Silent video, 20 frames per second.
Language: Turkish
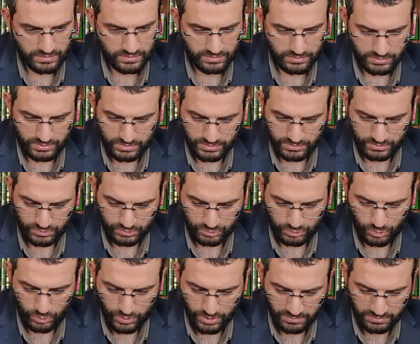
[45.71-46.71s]
Ee,
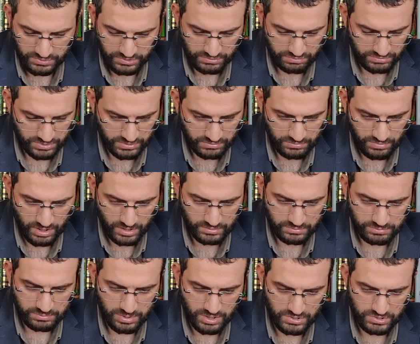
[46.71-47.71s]
söylemiş miyim
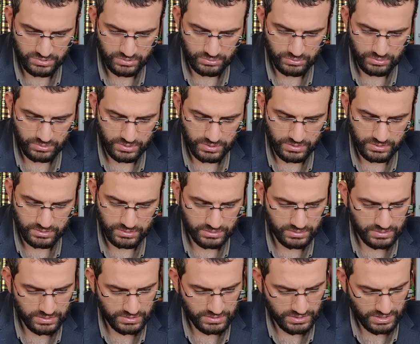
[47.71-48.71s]
ayrı bir başlık olarak?
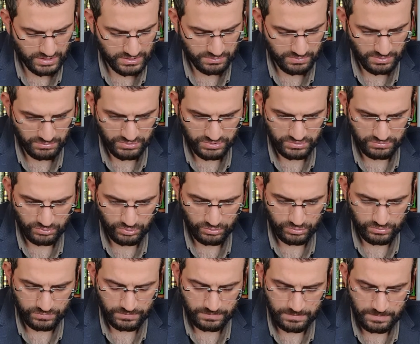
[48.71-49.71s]
Yazmamışım onu.